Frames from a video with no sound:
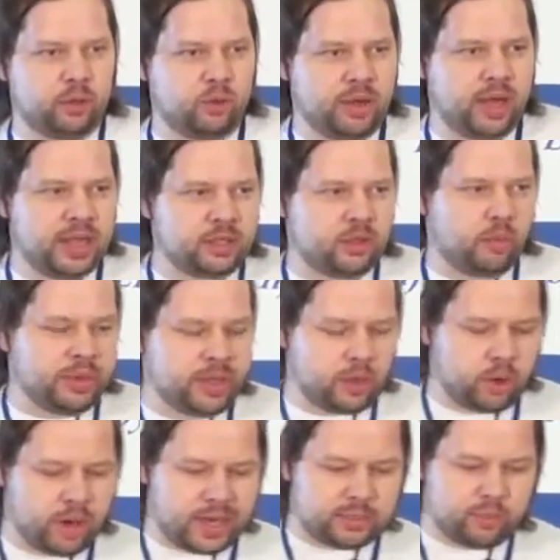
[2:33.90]
ругать, то мне
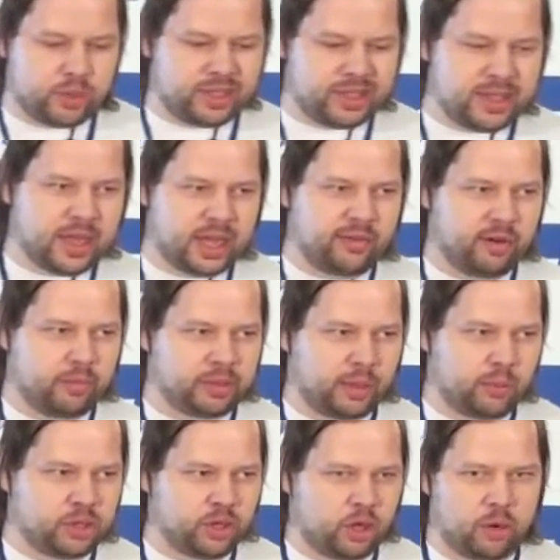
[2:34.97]
ругать будет некого,
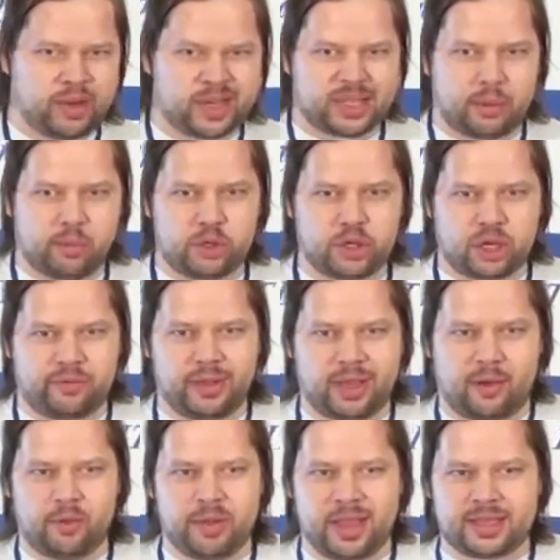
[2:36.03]
потому что кроме разработчиков
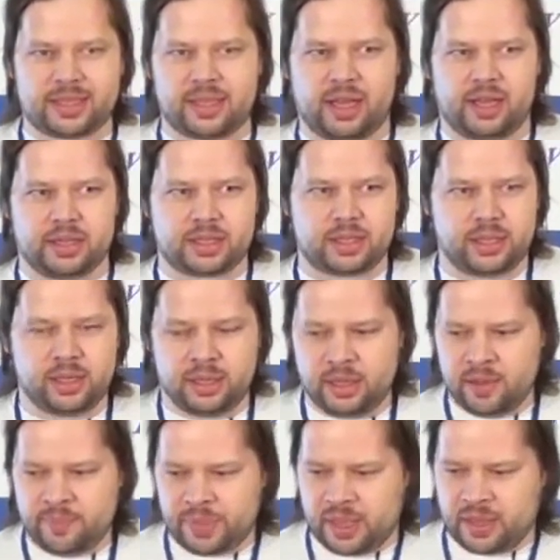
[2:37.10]
никого не осталось.
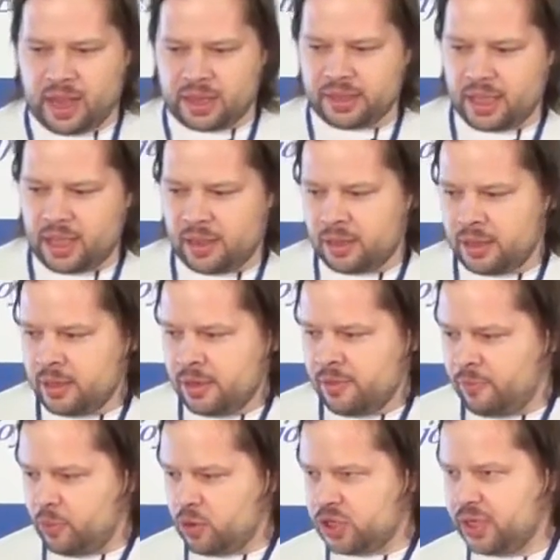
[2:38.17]
А когда я
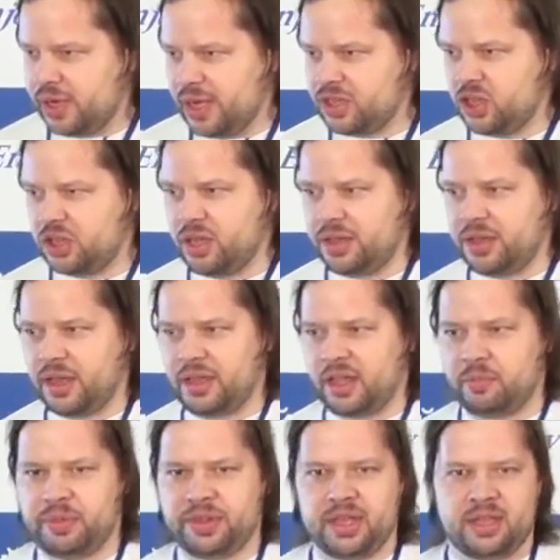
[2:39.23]
в прошлый раз читал
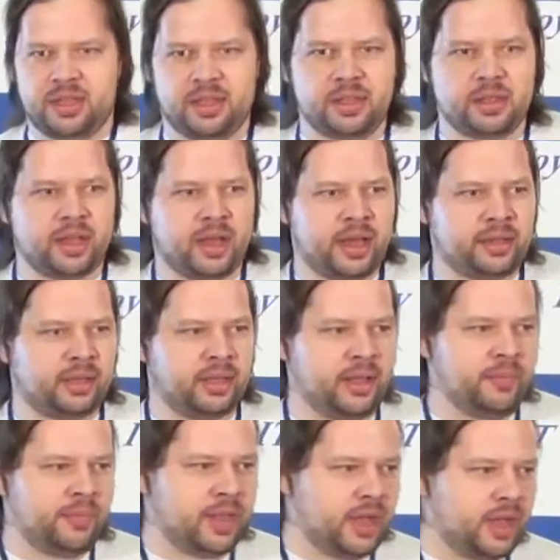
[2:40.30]
доклад под эгидой DataArt,
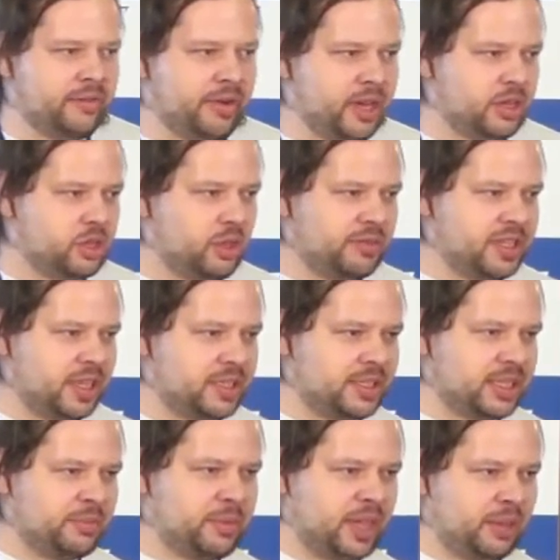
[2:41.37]
я говорил, что всех
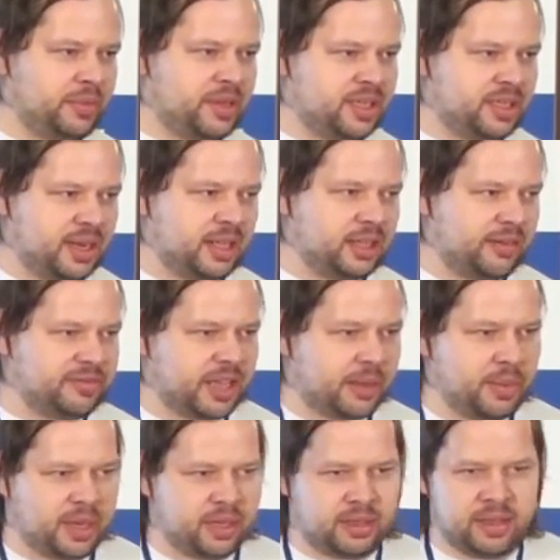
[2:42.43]
системных администраторов
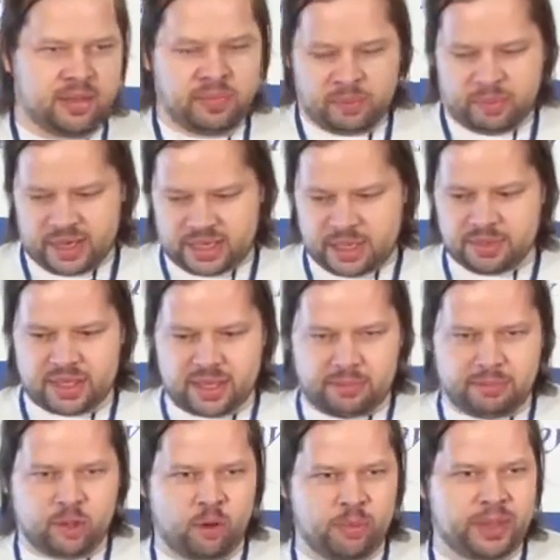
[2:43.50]
заменят простым
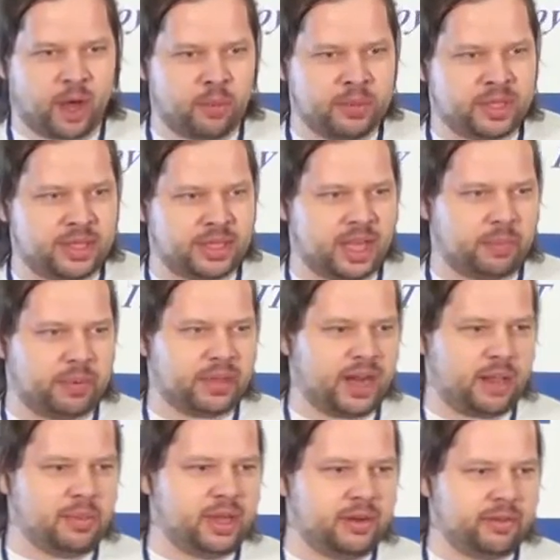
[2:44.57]
скриптом на каком-нибудь языке
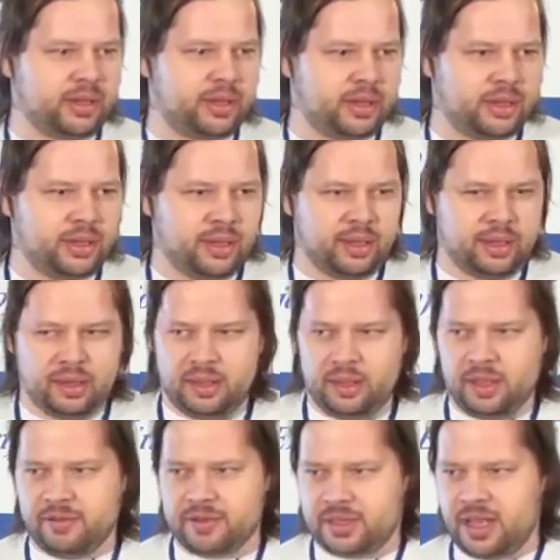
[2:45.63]
программирования.
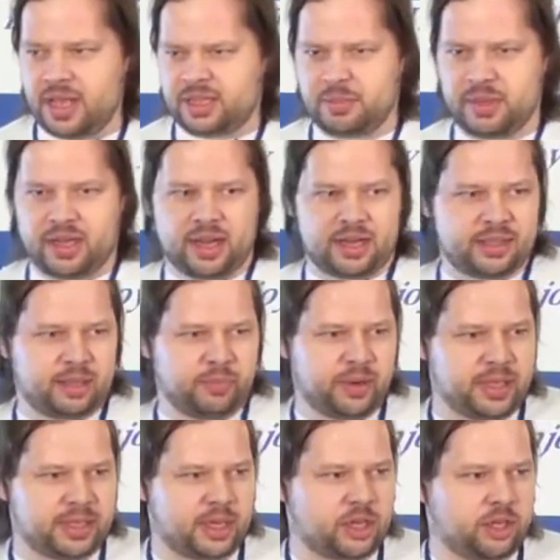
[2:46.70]
И вы знаете, мне кажется, это
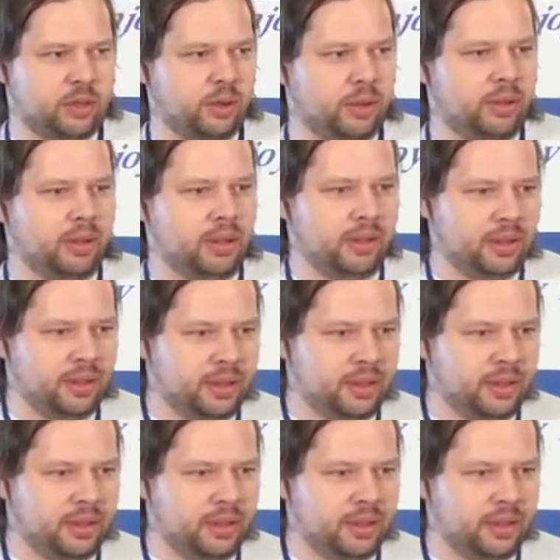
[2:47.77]
произошло.